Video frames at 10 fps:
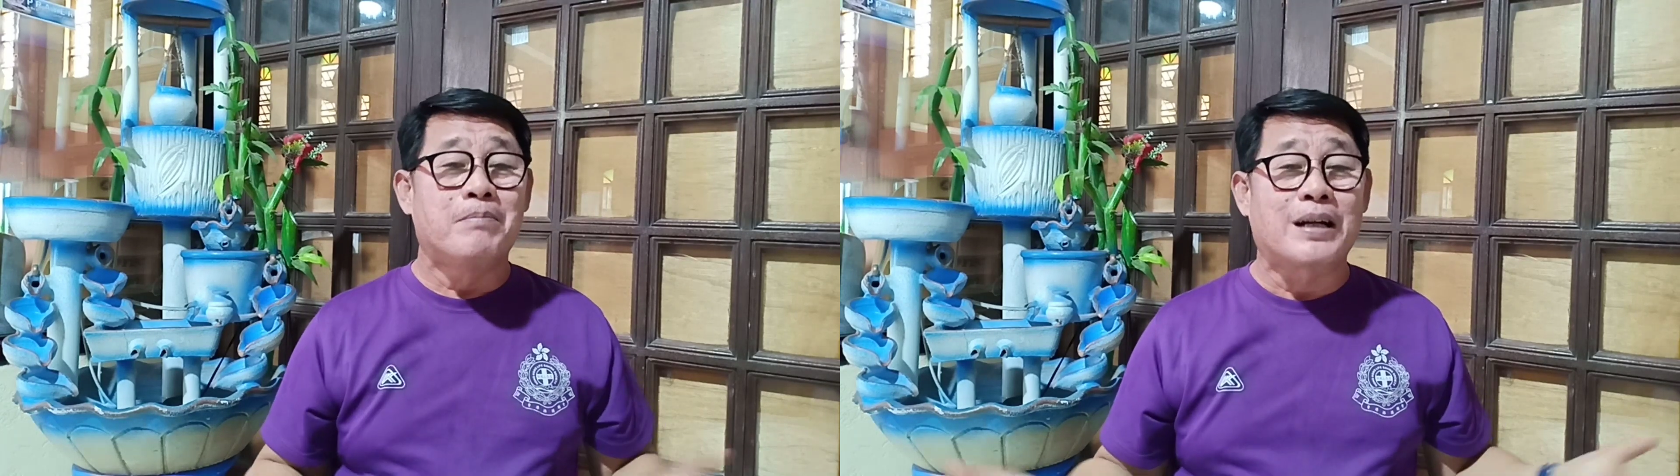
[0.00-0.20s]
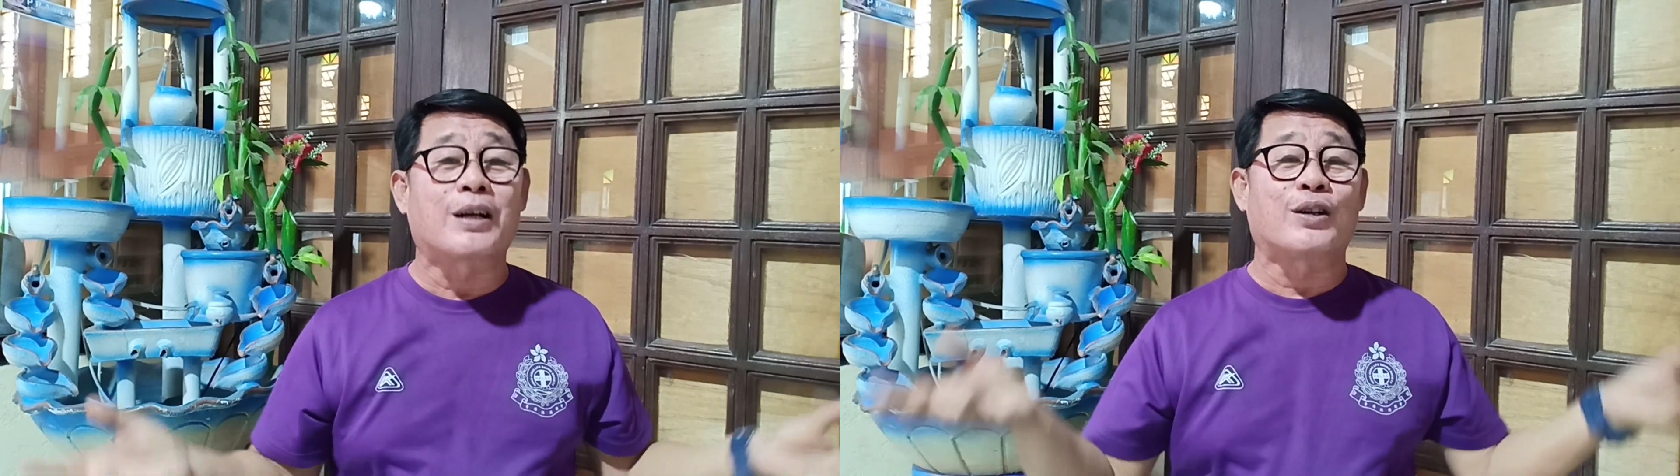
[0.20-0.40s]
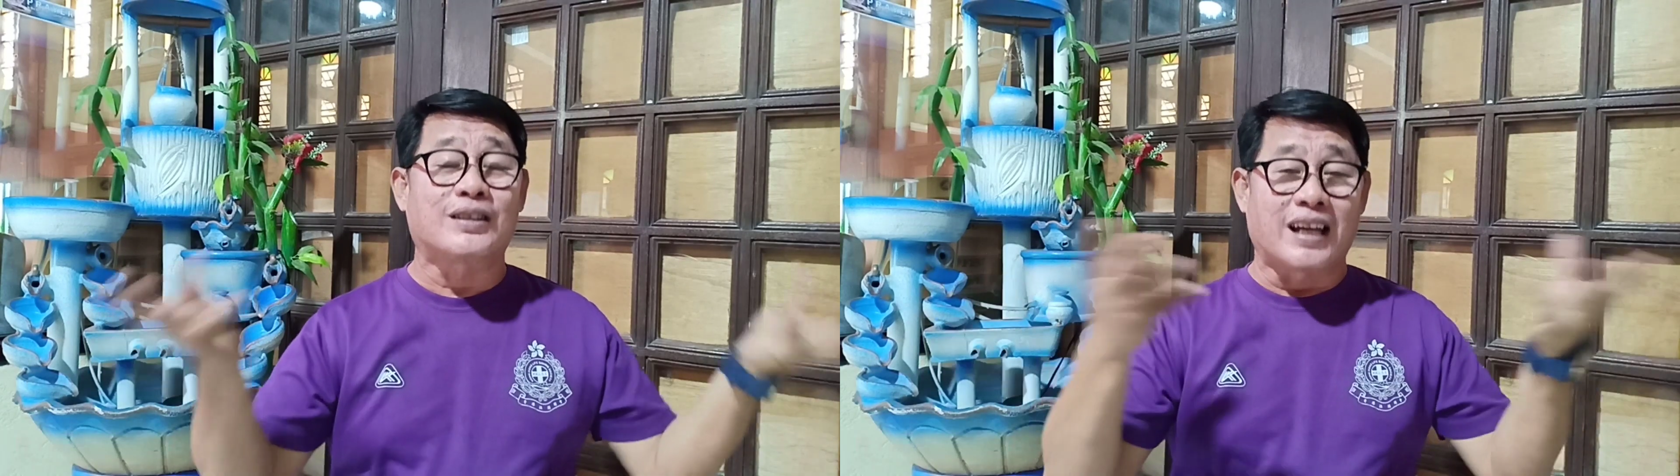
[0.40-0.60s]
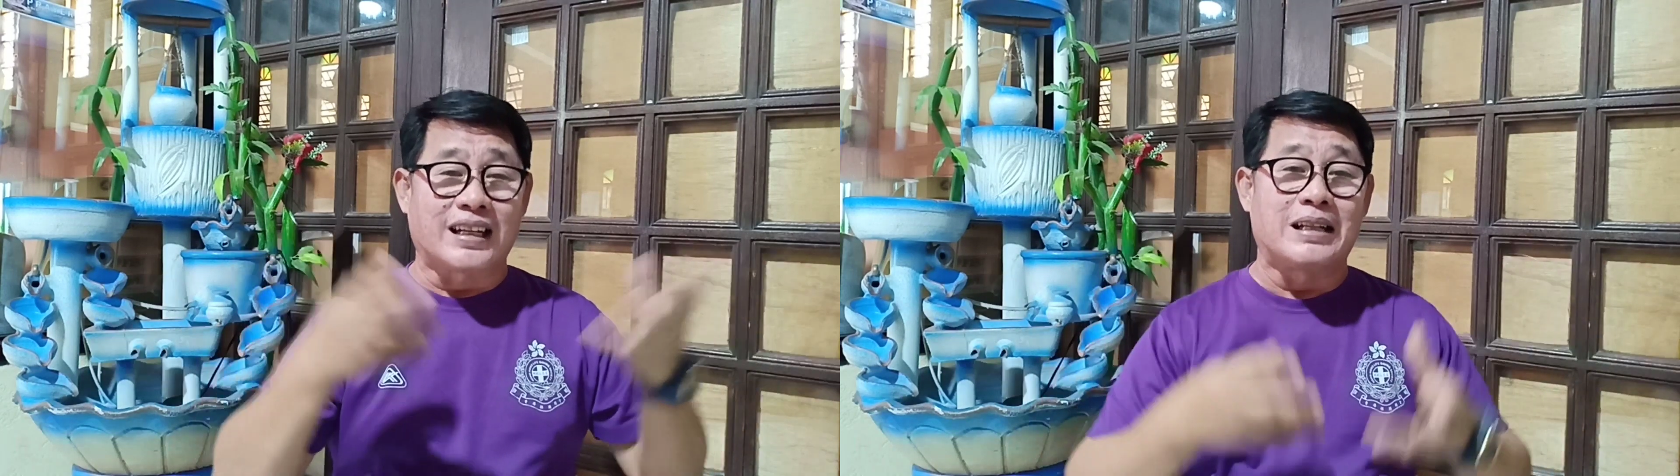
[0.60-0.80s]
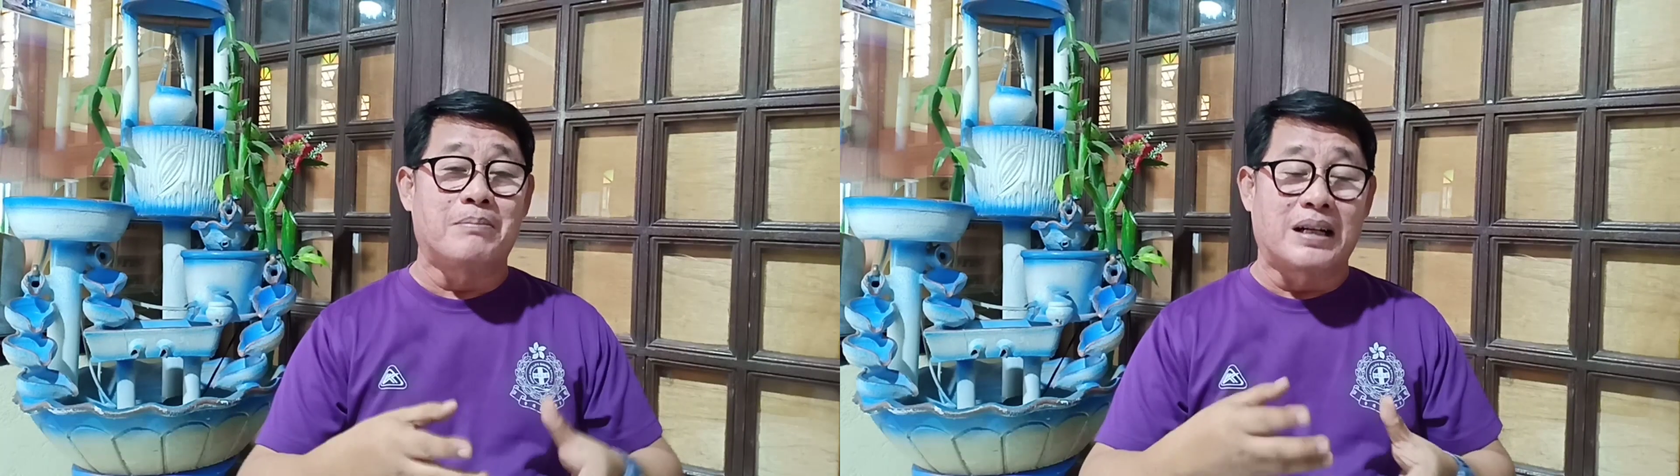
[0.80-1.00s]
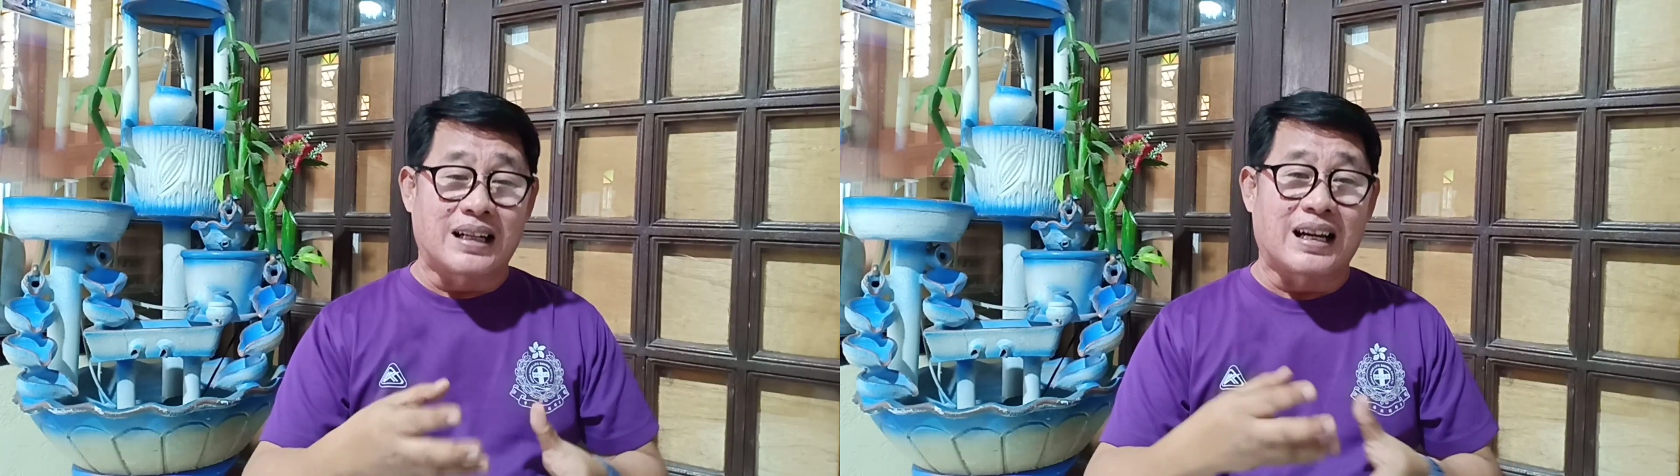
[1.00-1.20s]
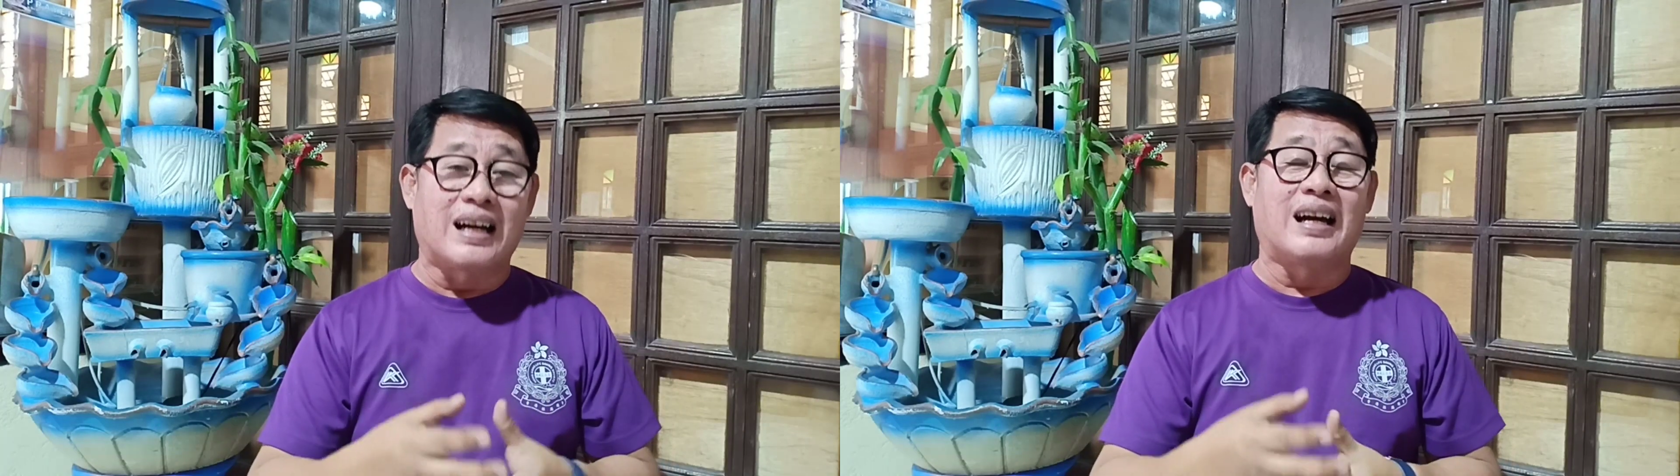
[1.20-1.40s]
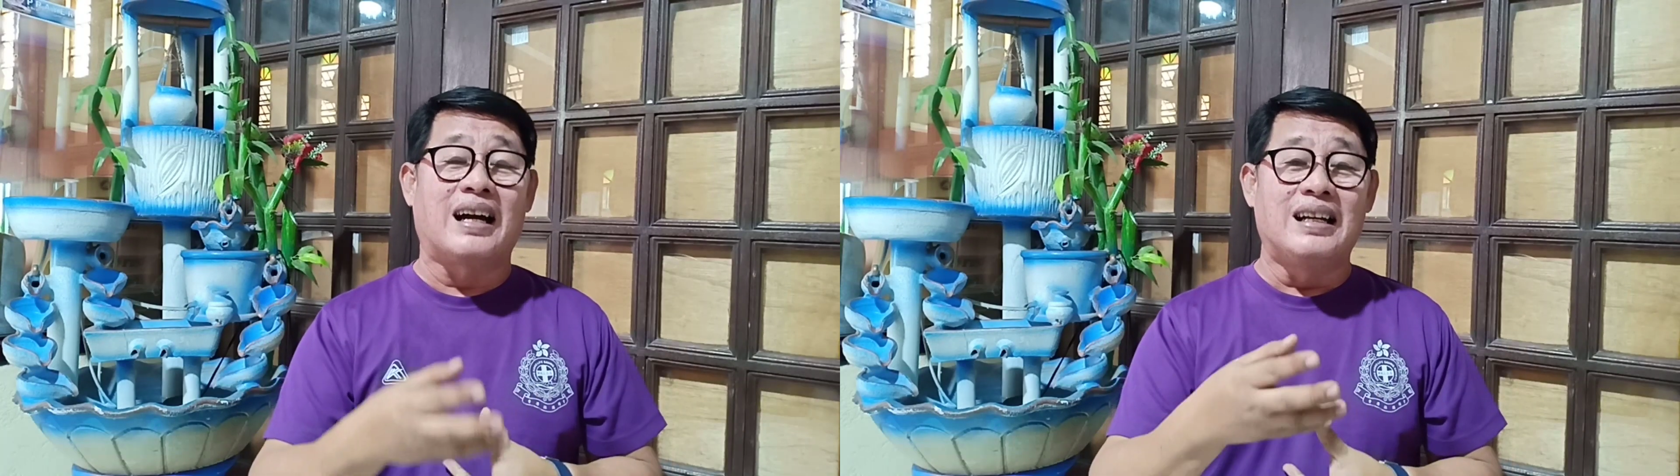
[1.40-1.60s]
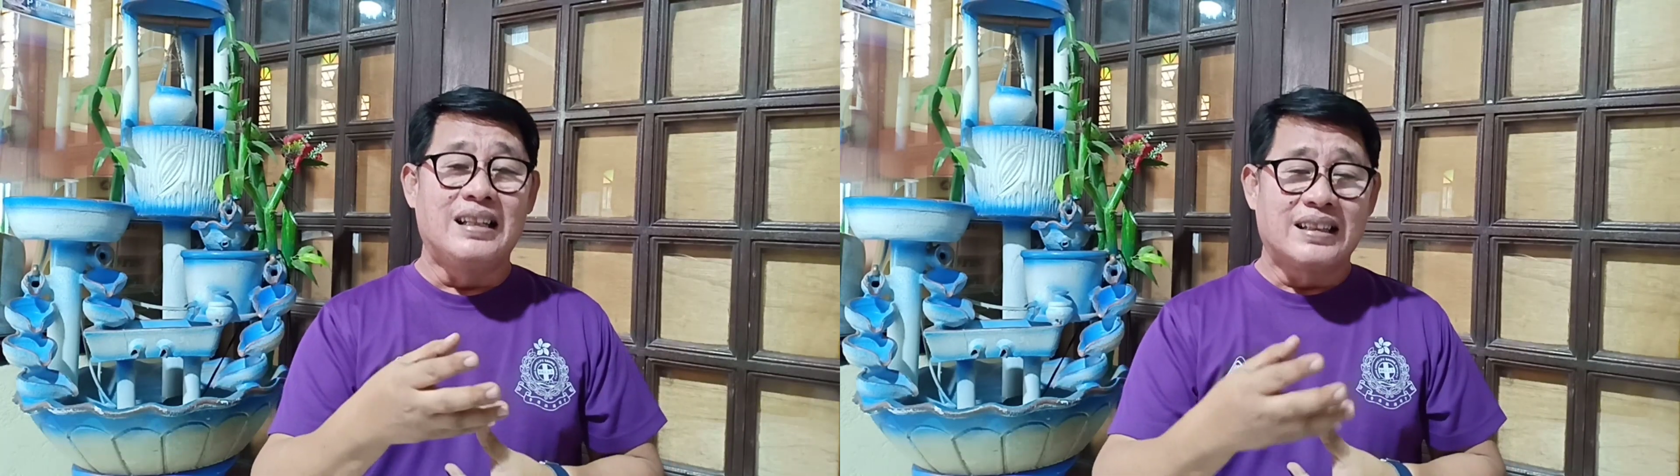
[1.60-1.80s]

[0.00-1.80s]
Magkaroon tayo ng magka